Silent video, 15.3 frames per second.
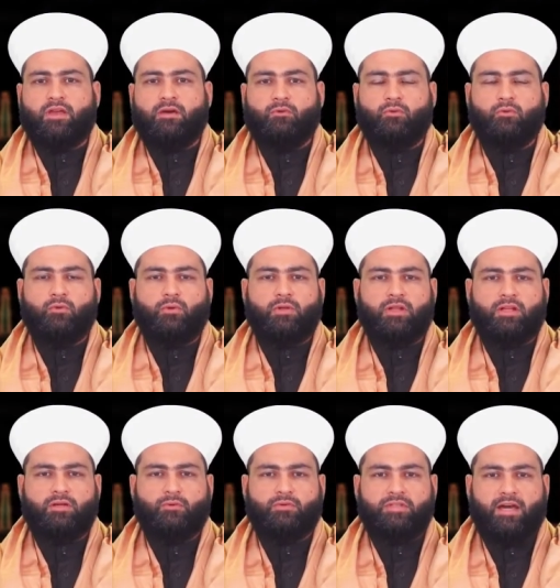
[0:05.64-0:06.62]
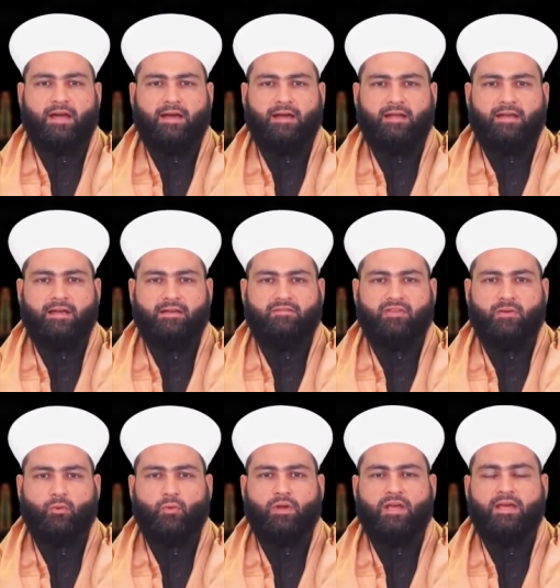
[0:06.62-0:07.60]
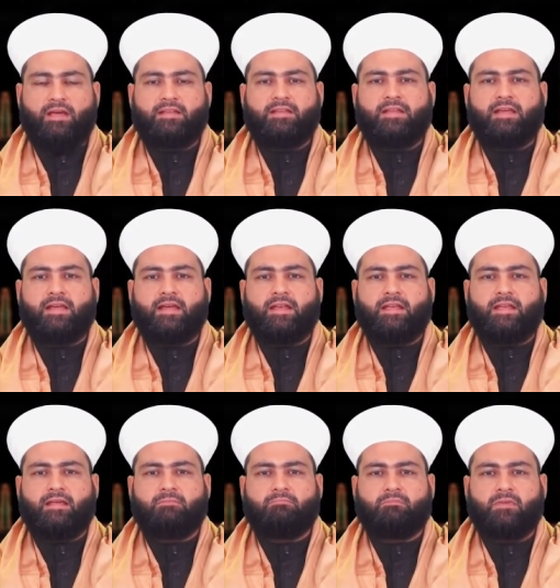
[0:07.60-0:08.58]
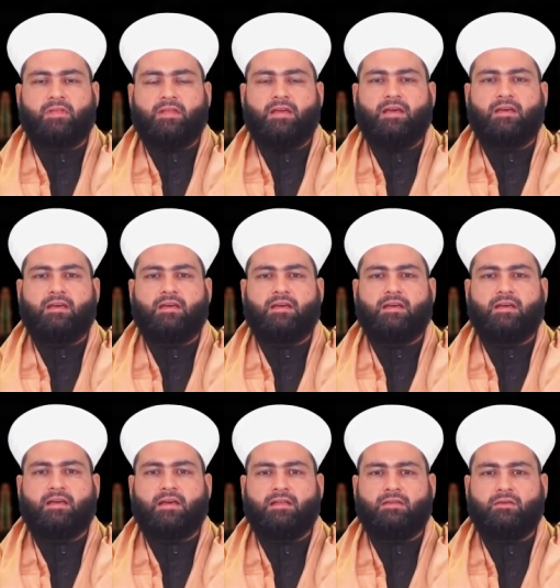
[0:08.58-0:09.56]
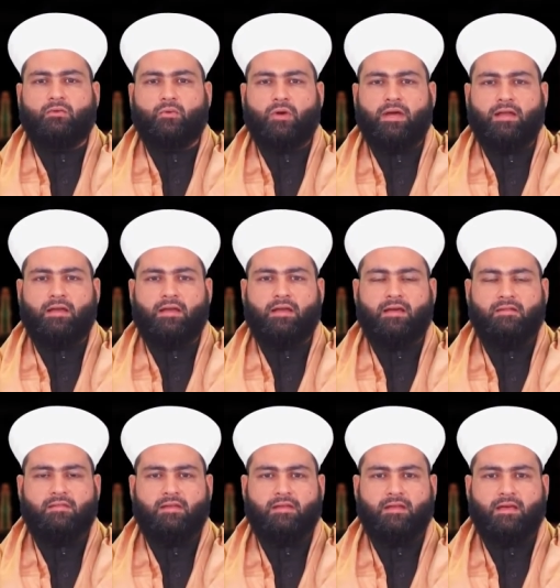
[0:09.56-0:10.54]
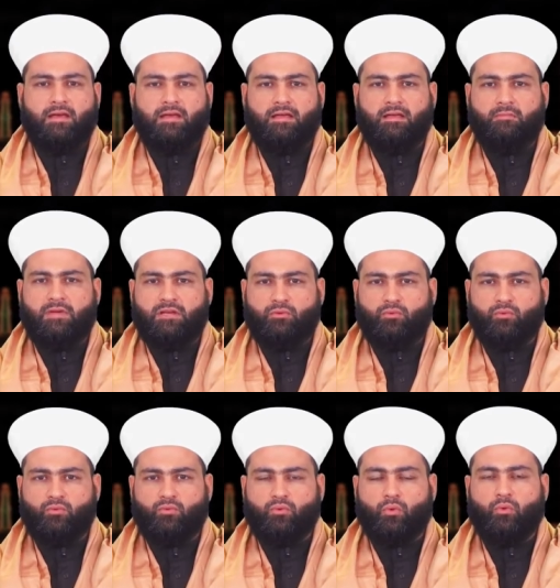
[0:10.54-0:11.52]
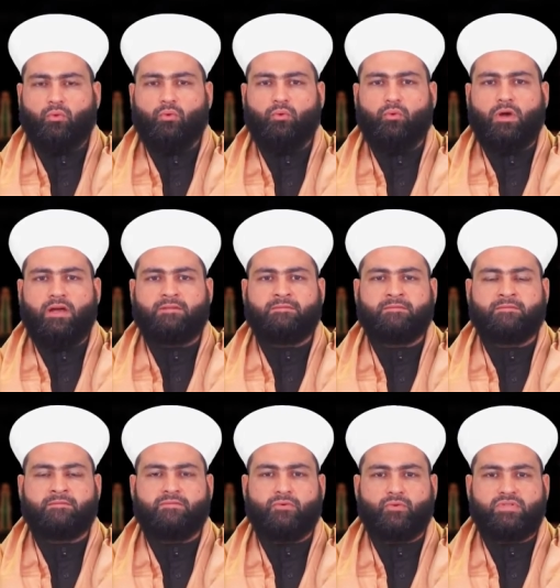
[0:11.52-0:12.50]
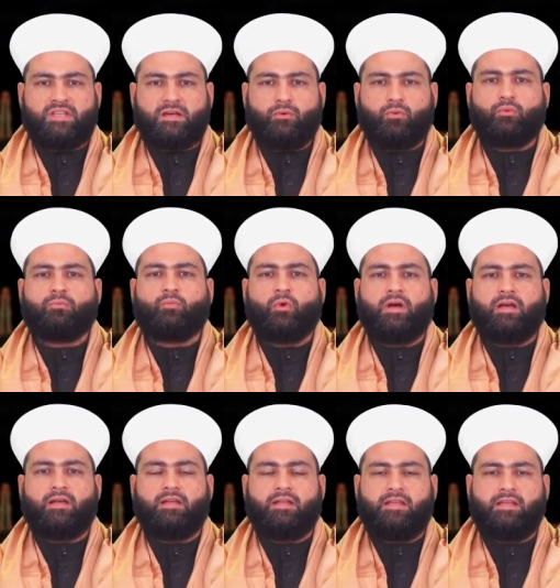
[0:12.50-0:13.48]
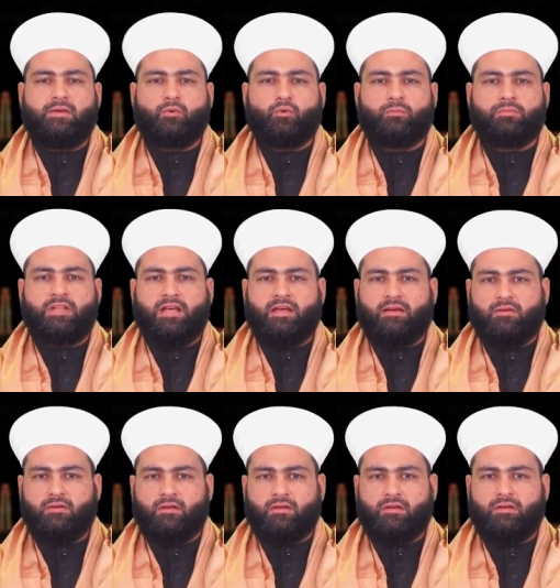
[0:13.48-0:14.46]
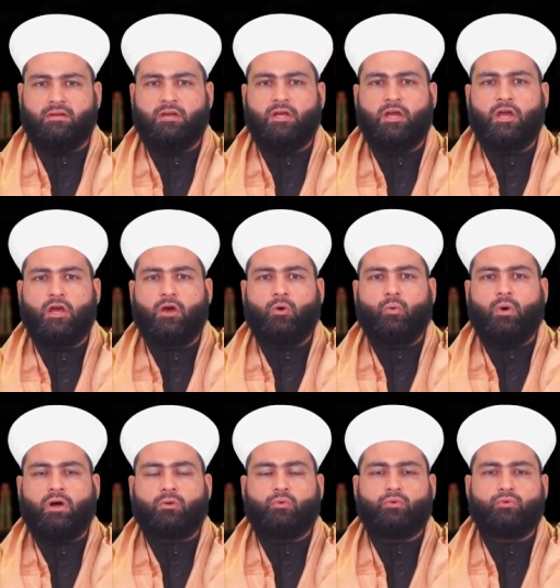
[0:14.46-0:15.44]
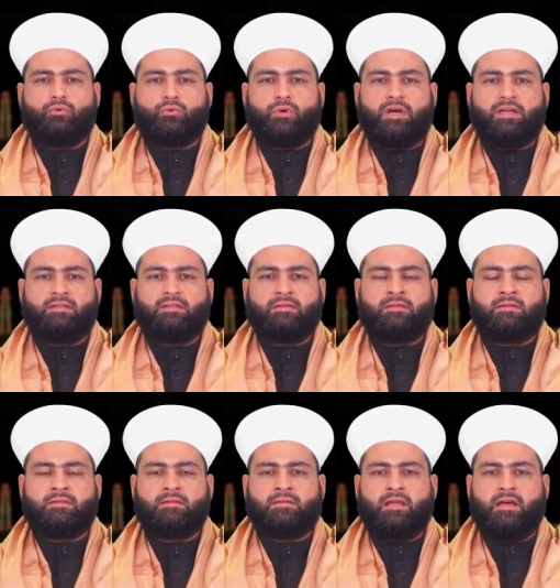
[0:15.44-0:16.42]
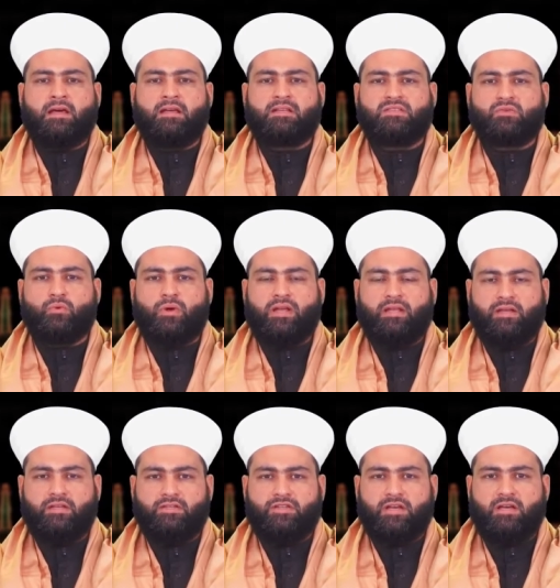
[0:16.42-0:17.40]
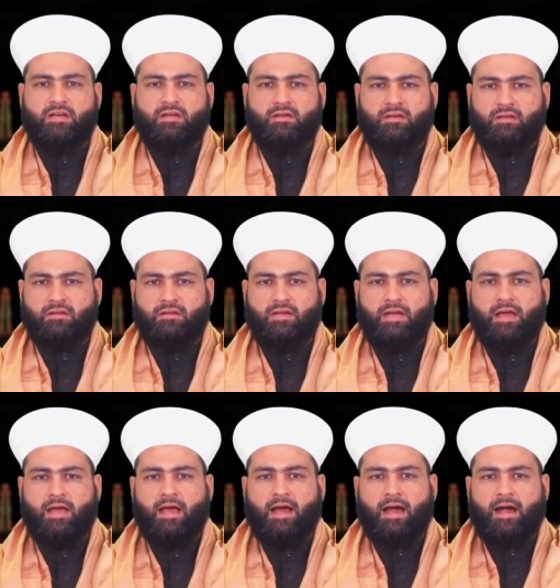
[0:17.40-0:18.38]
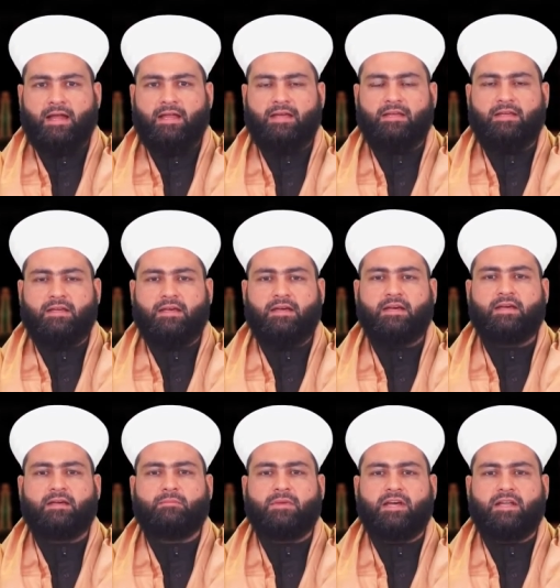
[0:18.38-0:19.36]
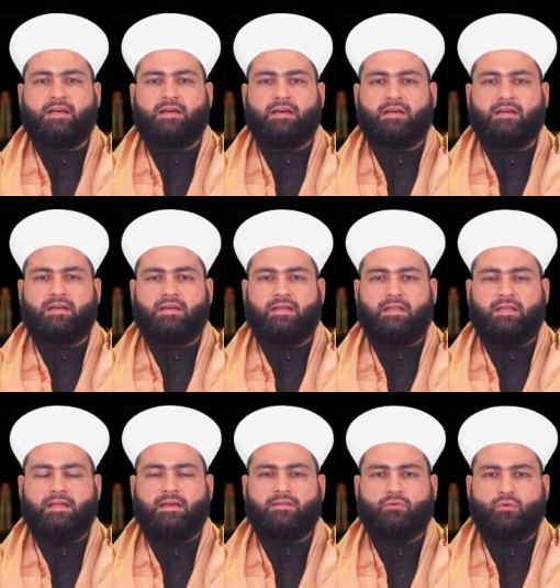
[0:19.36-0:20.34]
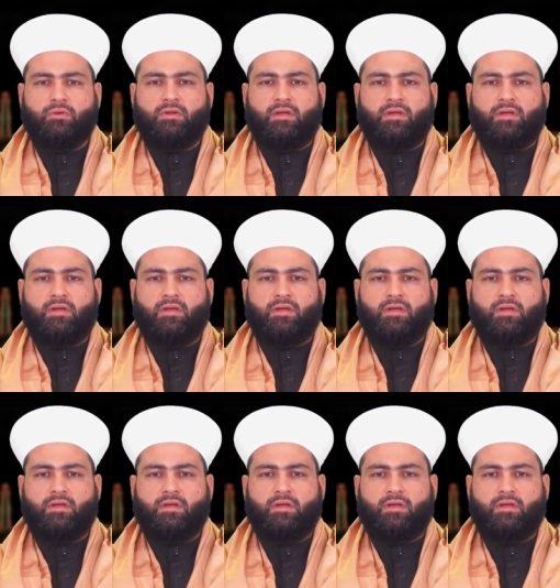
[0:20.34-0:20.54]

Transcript: يقول الله تعالى في القرآن الكريم يا أيها الذين آمنوا قوا أنفسكم وأهليكم نارا وقودها الناس والحجارة عليها ملائكة